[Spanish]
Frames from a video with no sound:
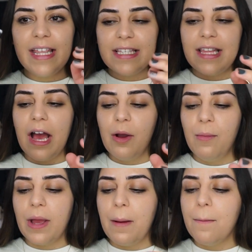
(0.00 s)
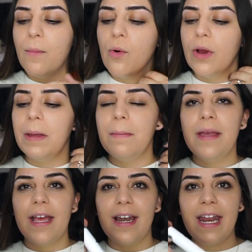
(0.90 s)
está como que muy
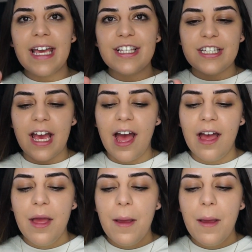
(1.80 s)
bien hecha,